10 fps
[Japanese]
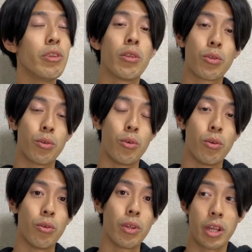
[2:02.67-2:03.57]
普段のそ
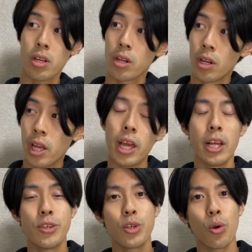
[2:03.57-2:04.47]
の、何
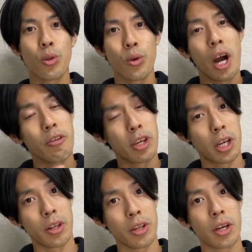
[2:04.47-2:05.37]
えー、授業とある
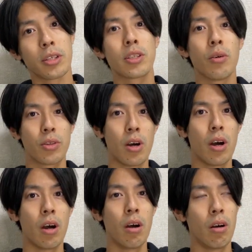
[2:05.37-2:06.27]
期間に関しては
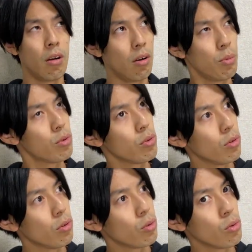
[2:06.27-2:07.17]
さ、あ別
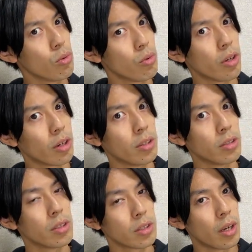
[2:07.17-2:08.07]
にそういう風な
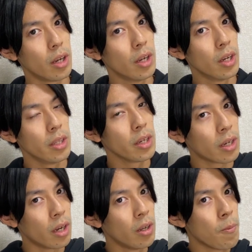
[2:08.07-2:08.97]
感じでさ、
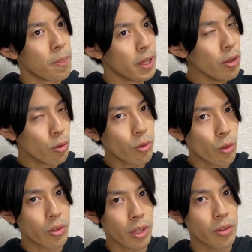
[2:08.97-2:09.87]
なんかできるこ
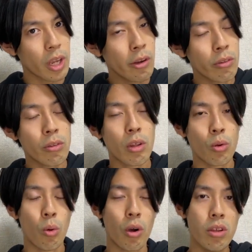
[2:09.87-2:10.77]
とをちゃんとやるっ
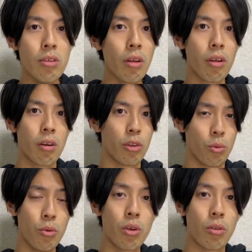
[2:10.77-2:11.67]
ていう方がいいんじゃないか
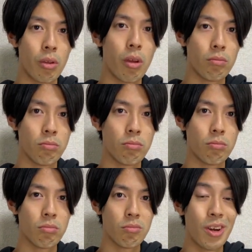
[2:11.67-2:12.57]
なと思うけどね。う
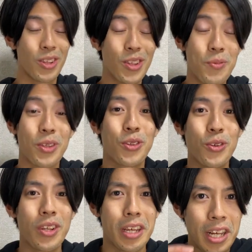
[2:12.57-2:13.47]
ん。あ、全然別に
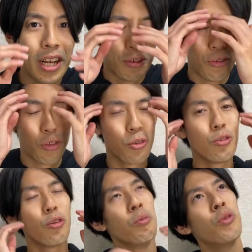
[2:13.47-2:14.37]
普通に、うん、そ
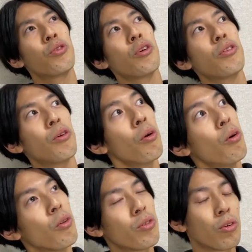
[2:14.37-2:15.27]
ういう風に思ったんだよ
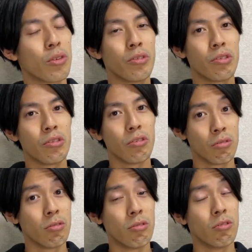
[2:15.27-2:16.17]
なって感じ。
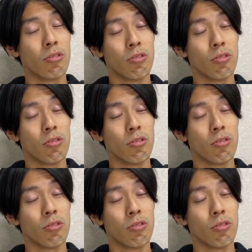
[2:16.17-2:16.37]
うんうん